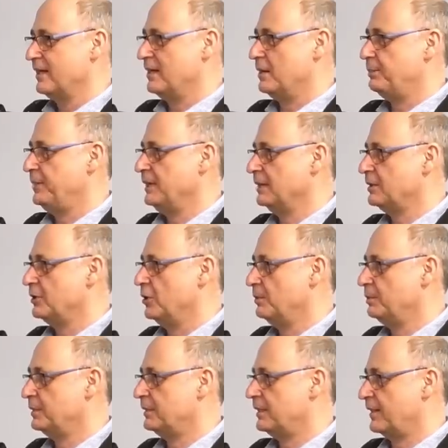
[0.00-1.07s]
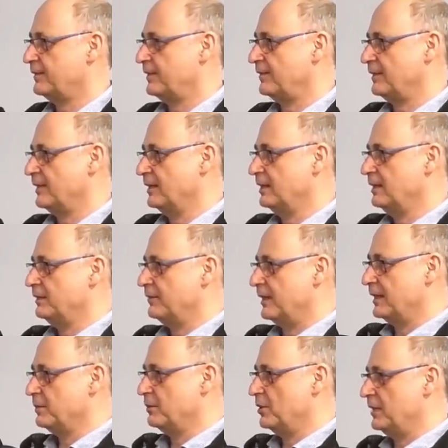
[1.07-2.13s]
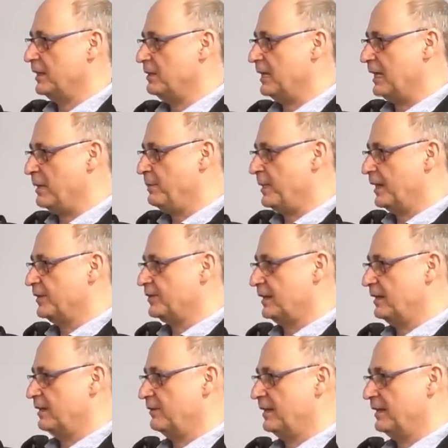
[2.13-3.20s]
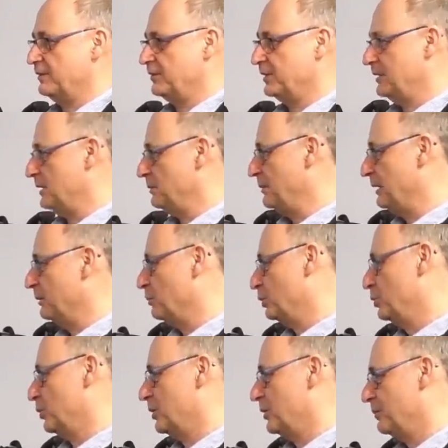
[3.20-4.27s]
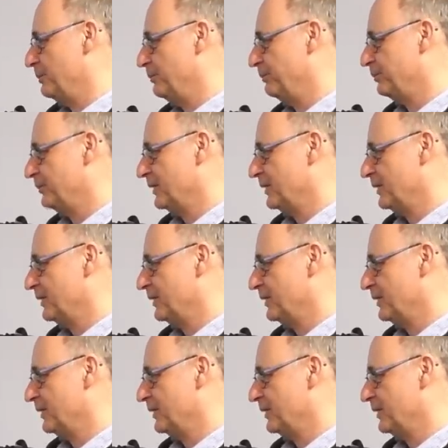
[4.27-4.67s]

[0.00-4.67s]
kapiert gehabt, dass das irgendwann einmal in E-Bikes relevant wird, die einen Mittelmotor haben.